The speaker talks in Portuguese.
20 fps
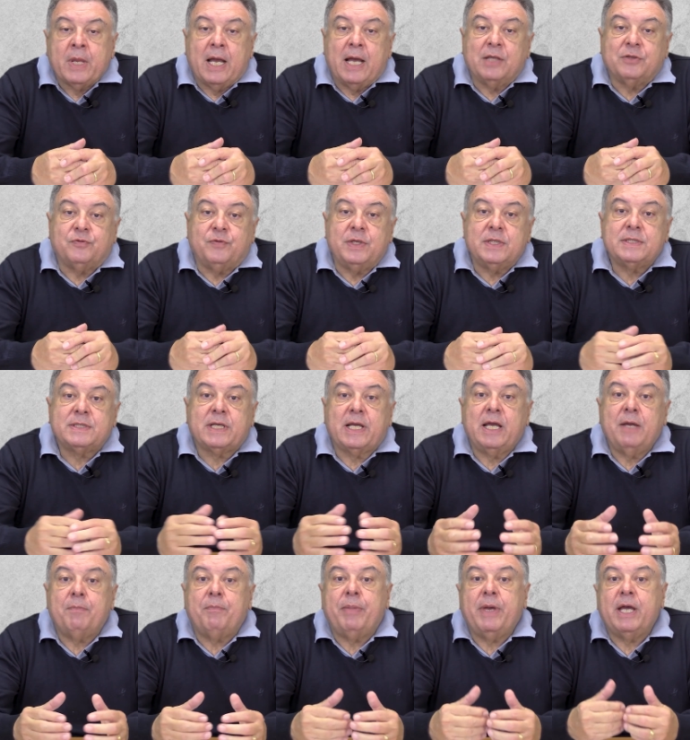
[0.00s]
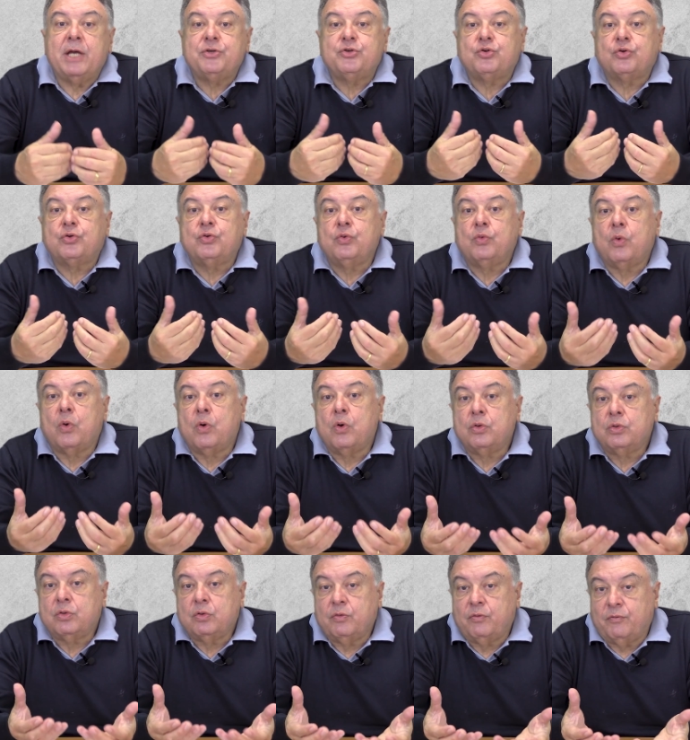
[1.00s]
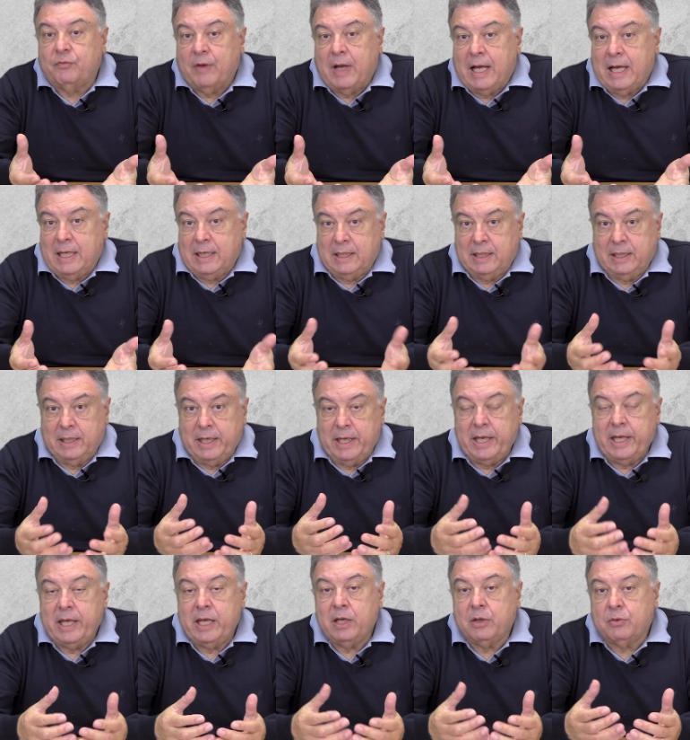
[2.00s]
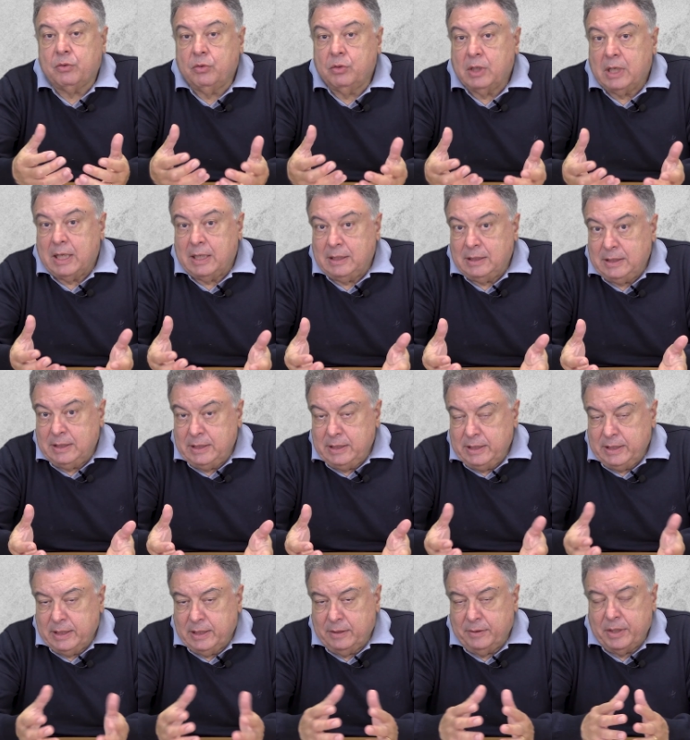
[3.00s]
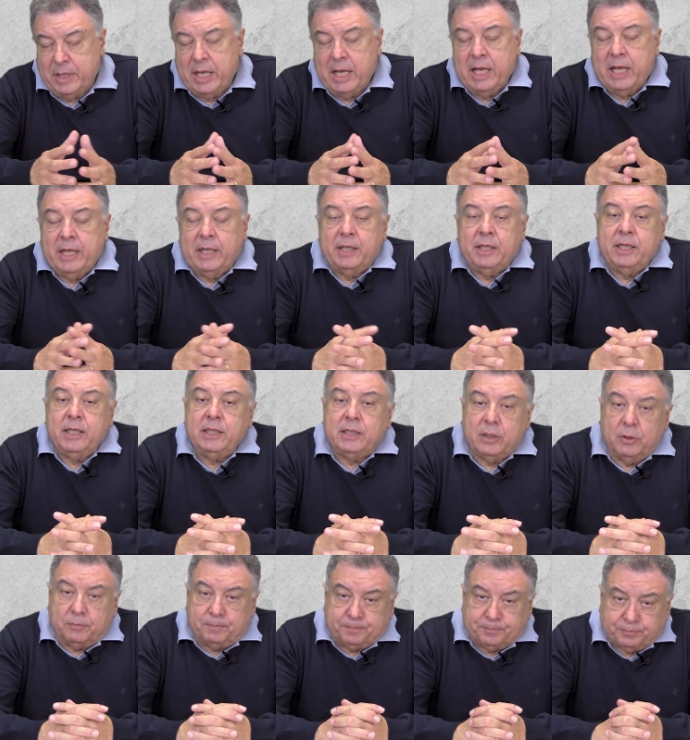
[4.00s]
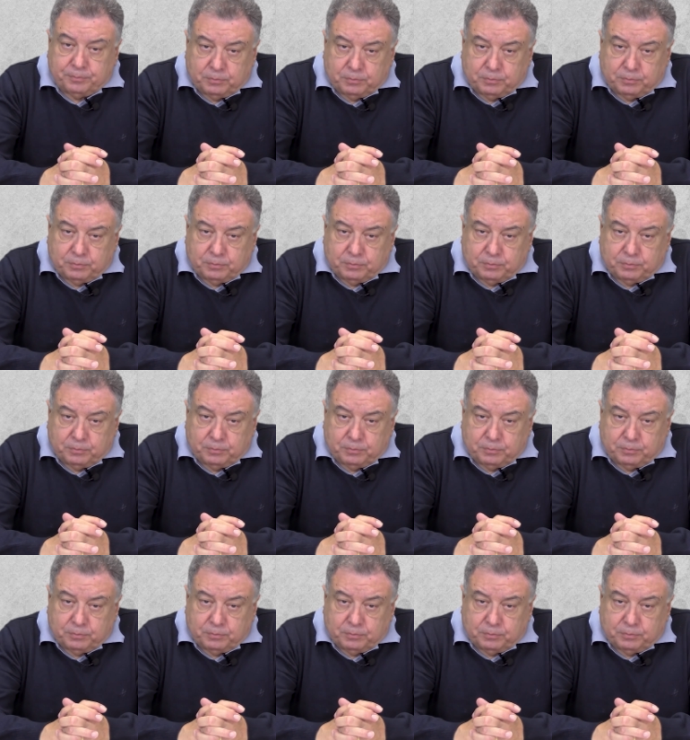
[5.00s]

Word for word: Às vezes repete o que o outro fala, ecolalia. Então,